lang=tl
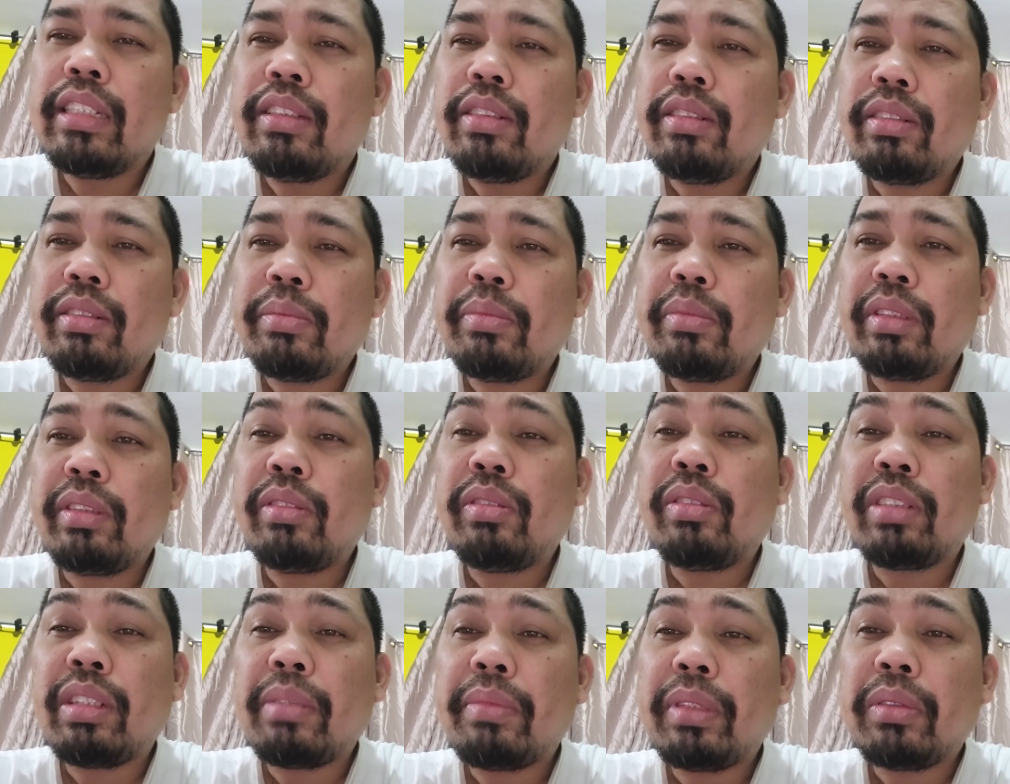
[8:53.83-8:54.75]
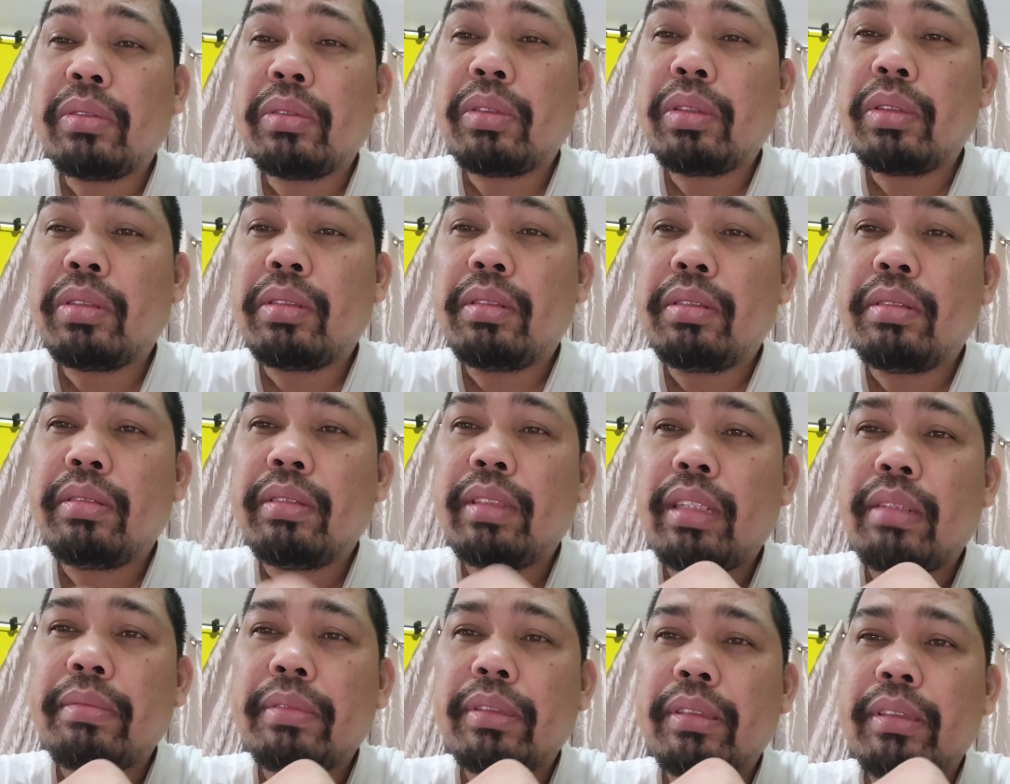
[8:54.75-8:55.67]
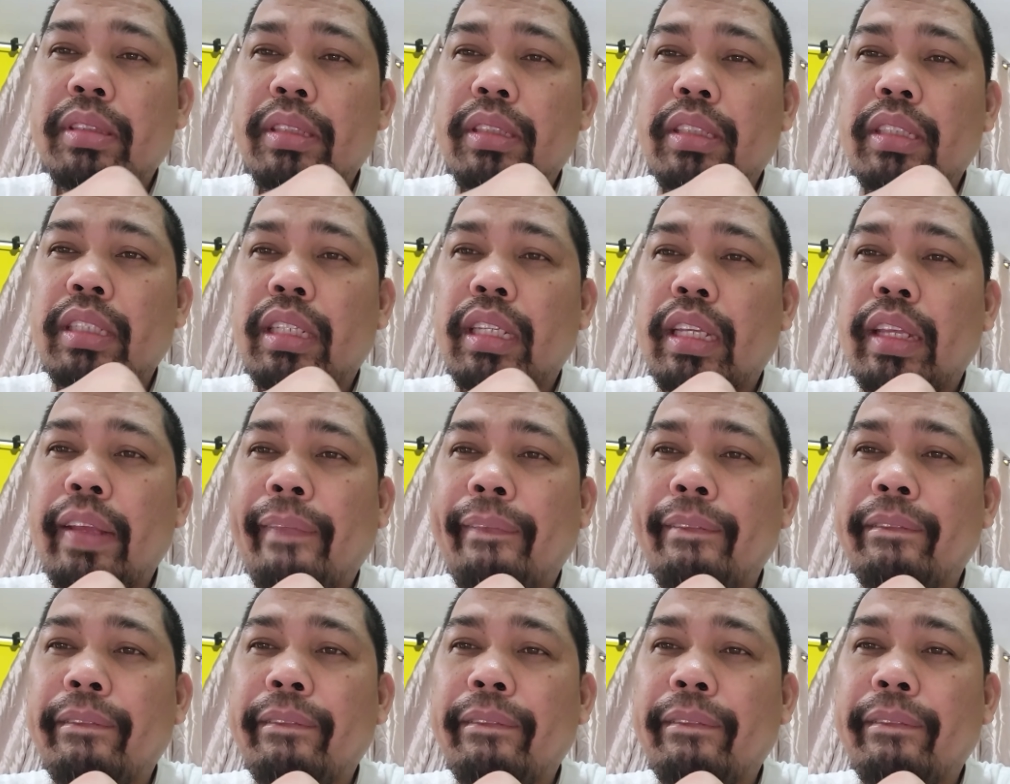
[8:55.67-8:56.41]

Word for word: Doon, doon ka matuto. Tapos,